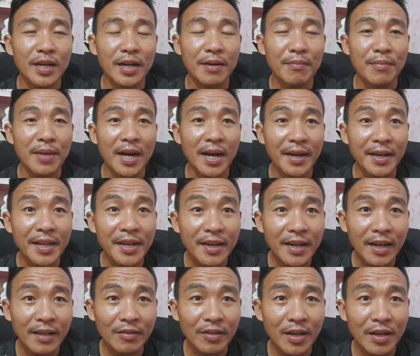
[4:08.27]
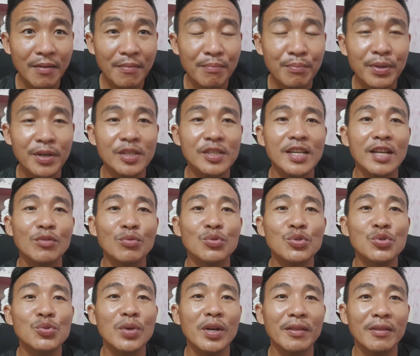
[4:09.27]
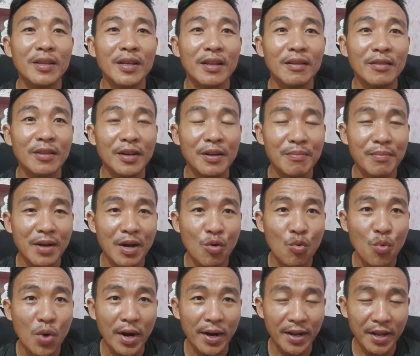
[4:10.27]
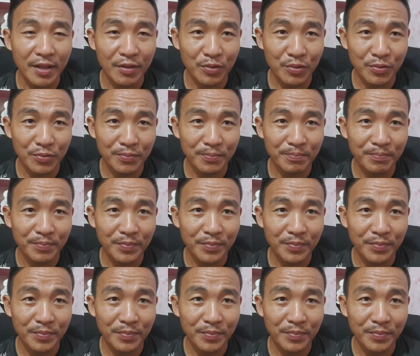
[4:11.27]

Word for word: dan Mahadir kata bersatu juga tidak terima uang itu.